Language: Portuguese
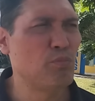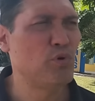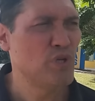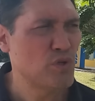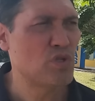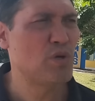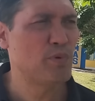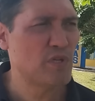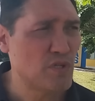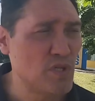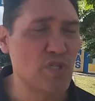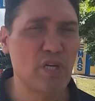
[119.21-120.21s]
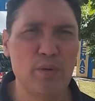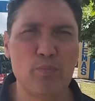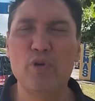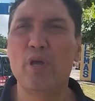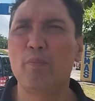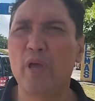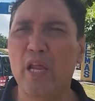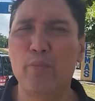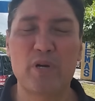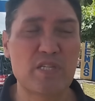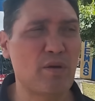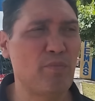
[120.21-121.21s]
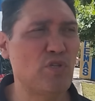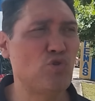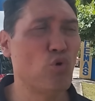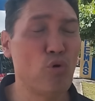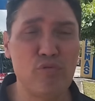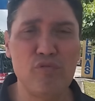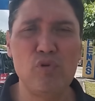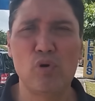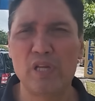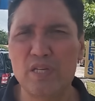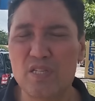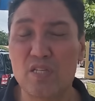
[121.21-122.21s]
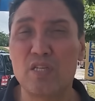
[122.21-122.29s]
por isso que precisa ir para o IML para saber se houve violência